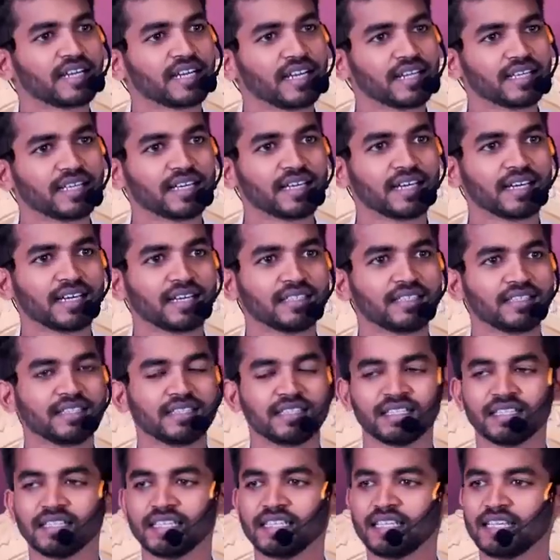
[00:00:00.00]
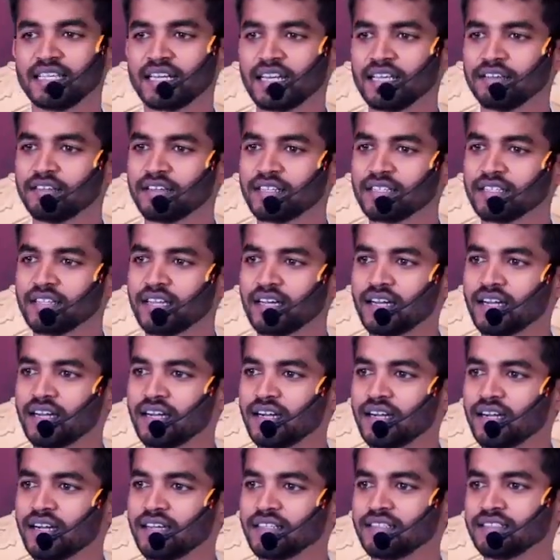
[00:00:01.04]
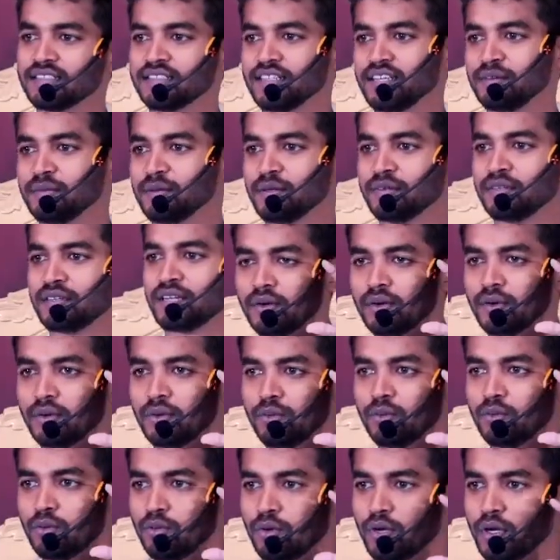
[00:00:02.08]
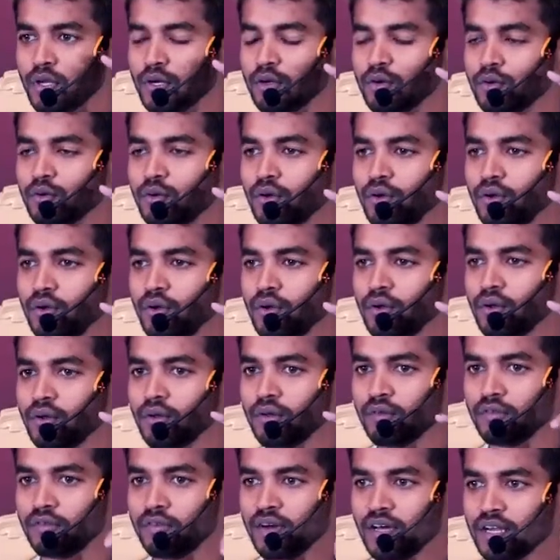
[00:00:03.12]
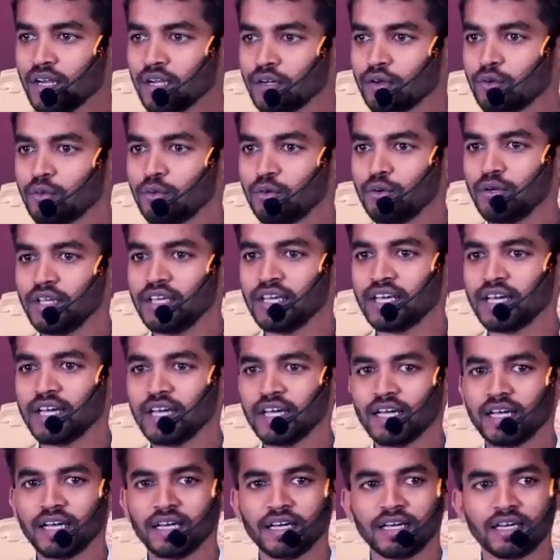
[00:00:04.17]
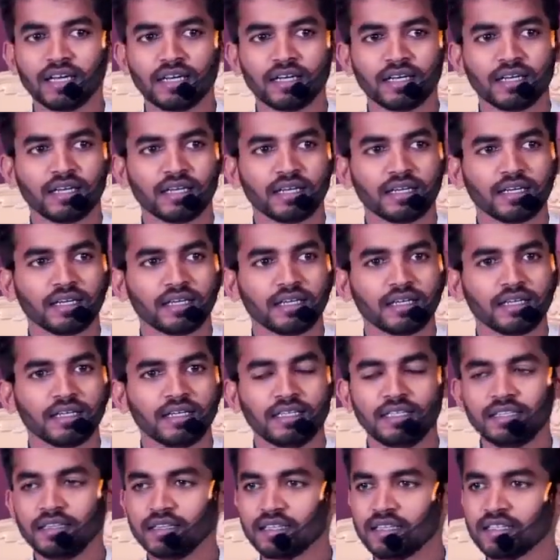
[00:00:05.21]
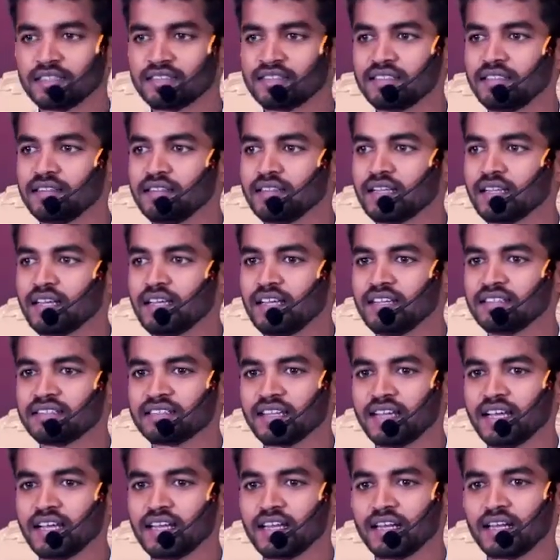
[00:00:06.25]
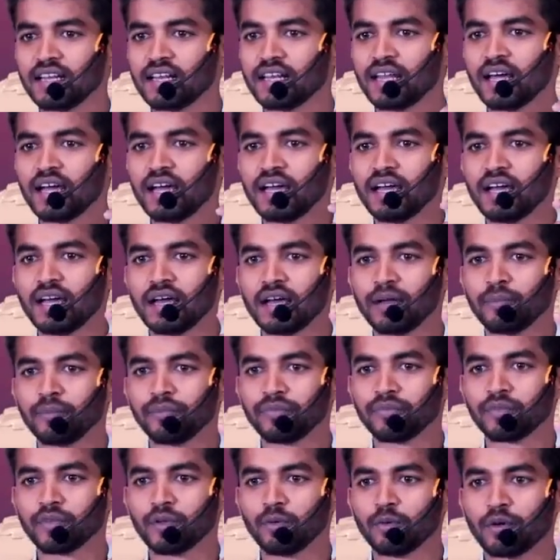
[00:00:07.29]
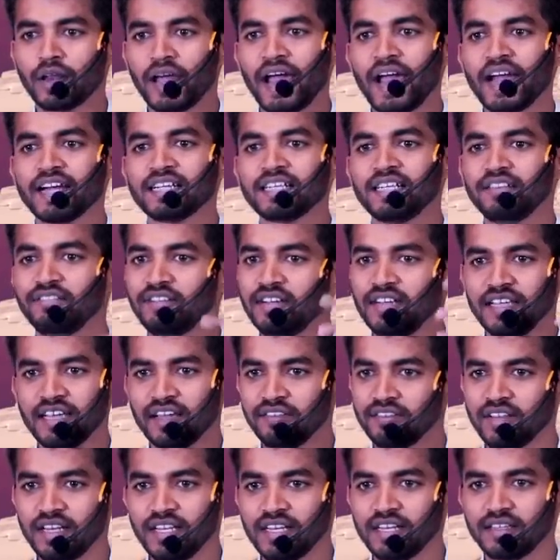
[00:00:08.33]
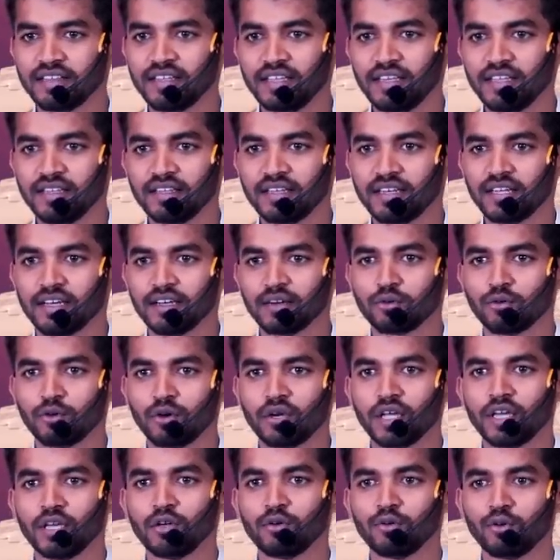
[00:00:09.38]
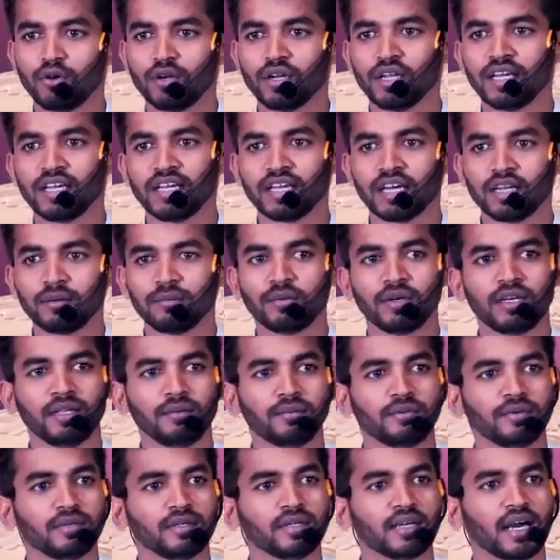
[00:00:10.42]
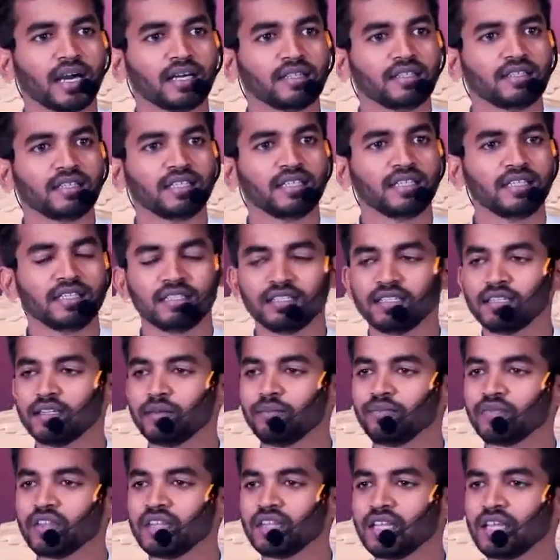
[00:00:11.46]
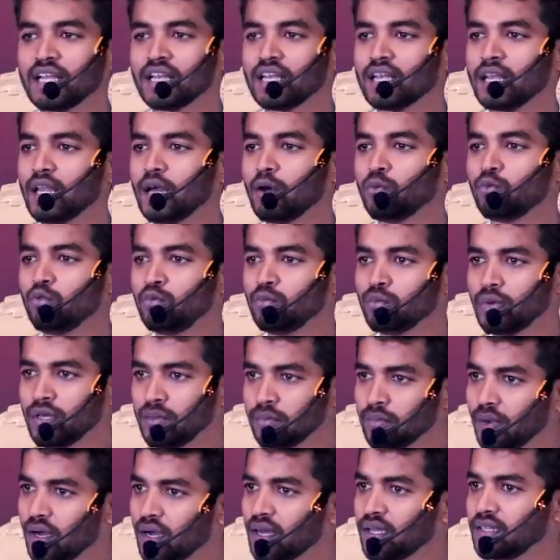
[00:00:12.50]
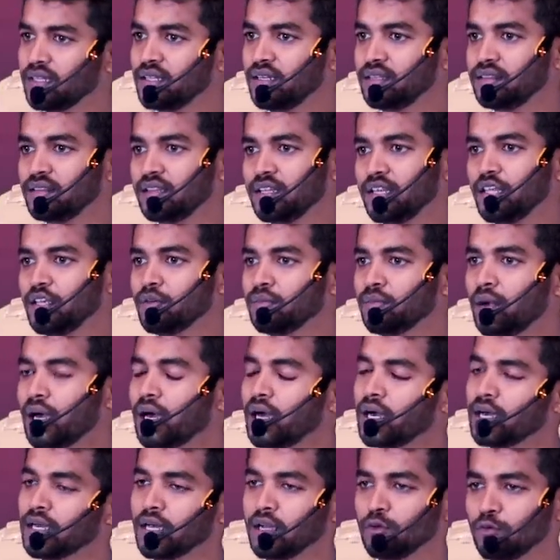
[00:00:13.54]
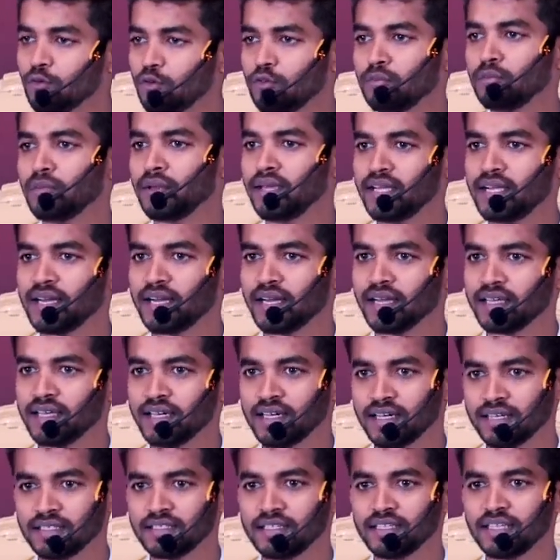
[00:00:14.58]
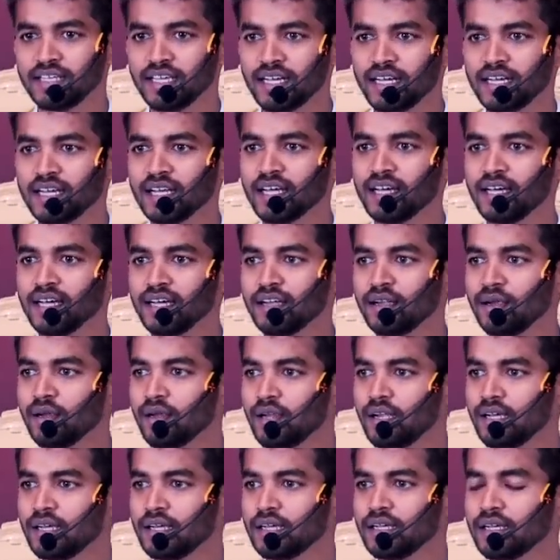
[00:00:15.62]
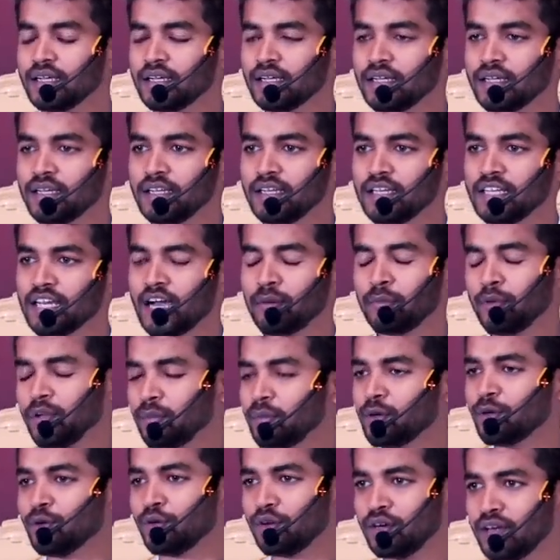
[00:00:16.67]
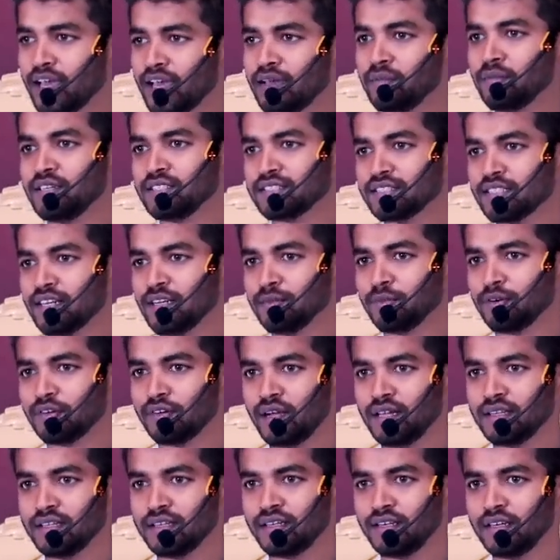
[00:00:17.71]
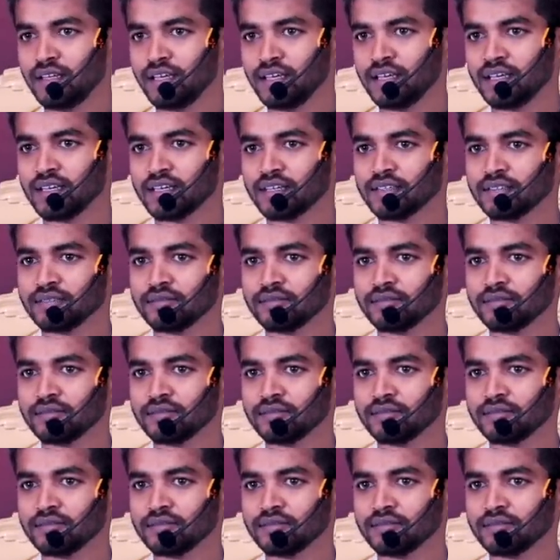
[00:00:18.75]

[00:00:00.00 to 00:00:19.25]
கிடையாது இறைவன் தான் செய்பவன் உங்களுக்குள் வரக்கூடிய இந்த சிந்தனை செயலெல்லாம் ஒரு ஆக்டிவிட்டியாக வெளியில் தெரியுதுல்ல கொலை கொள்ளை கற்பழிப்பு அது இதுன்னு இது எல்லாம் உண்மை மாதிரி தெரியும் ஆனால் உண்மை கிடையாது ஏன்னா நீங்கள் அப்படிப்பட்ட ஒரு டைமென்ஷனில் இப்போ வாழ்ந்துட்டுருக்கீங்க